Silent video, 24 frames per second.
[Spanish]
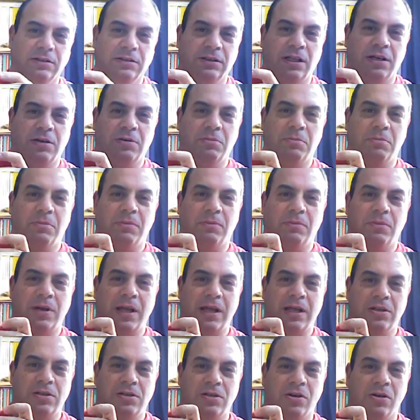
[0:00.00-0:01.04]
Tener una
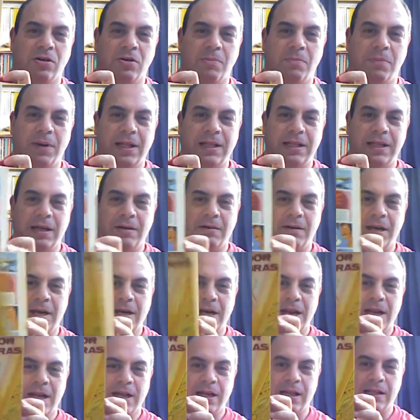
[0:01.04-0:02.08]
edición completa de
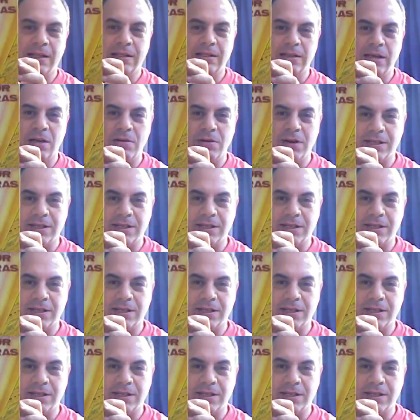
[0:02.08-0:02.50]
Valerian en castellano